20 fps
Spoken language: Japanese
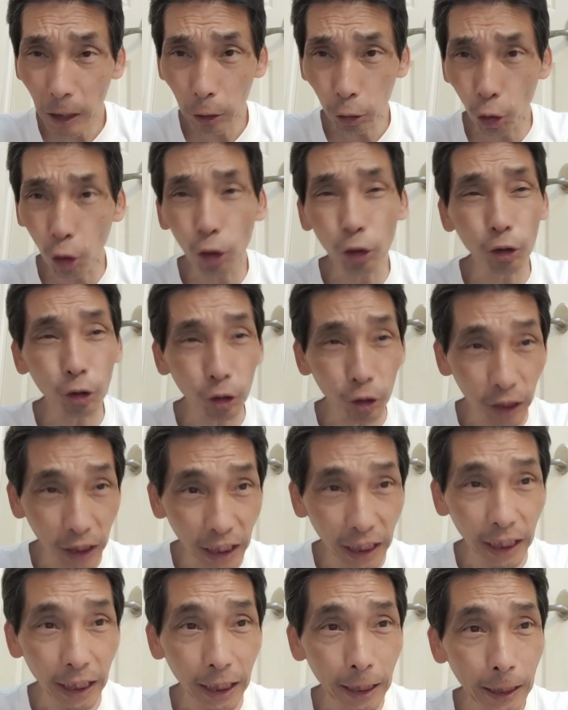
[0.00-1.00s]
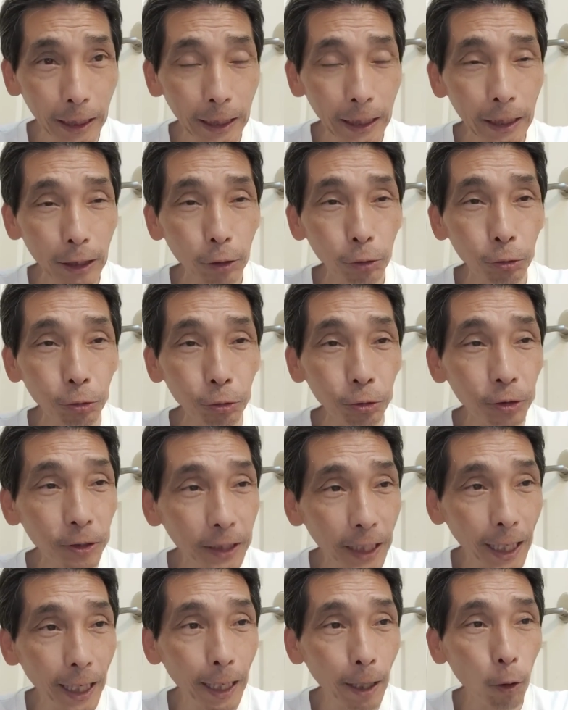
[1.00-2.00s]
特に不
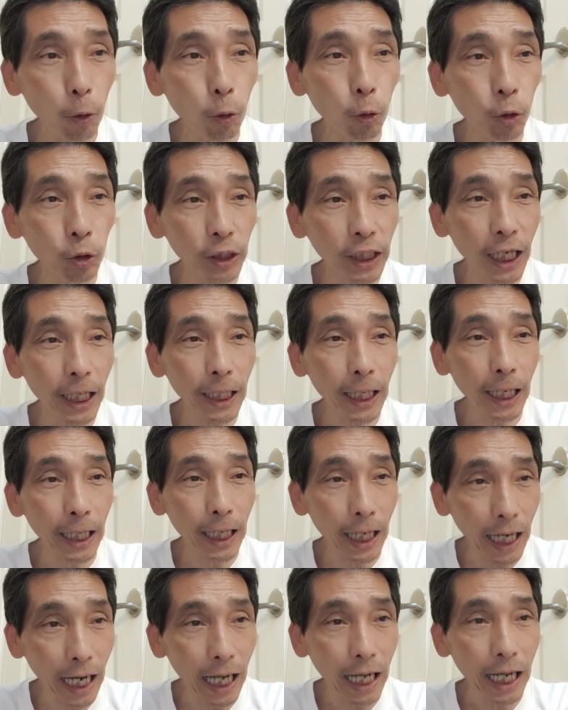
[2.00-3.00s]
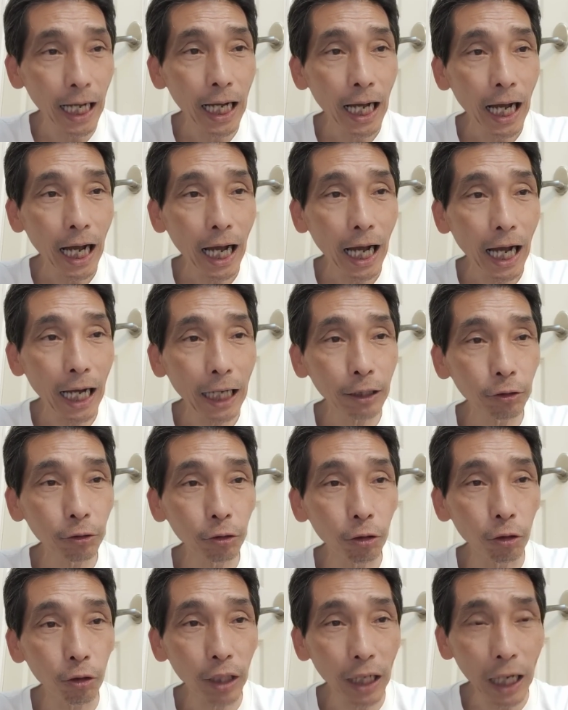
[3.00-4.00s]
正ほにゃららがある
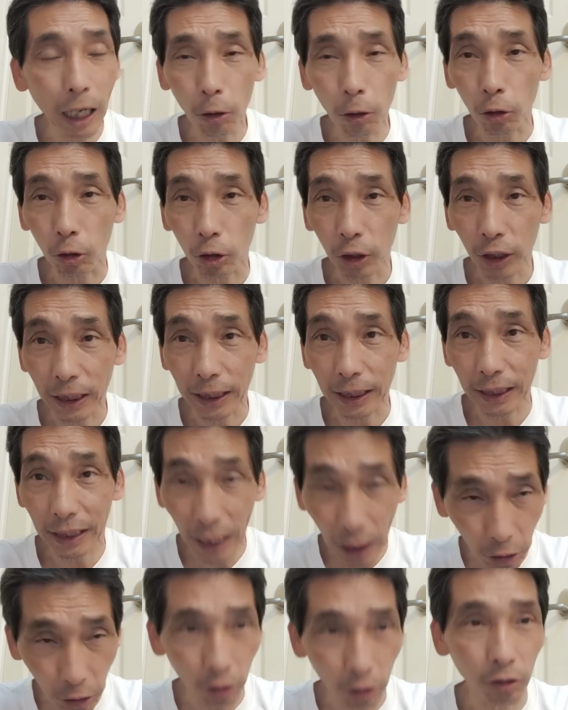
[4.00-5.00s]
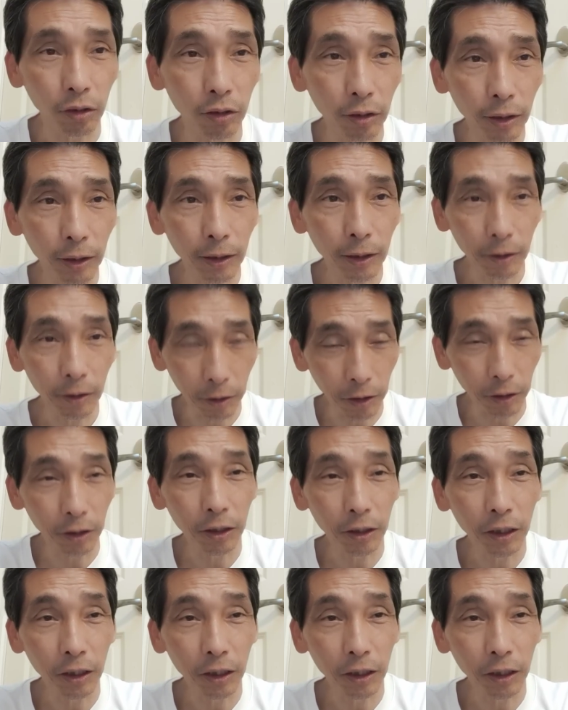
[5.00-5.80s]
のかを知ったと。うん、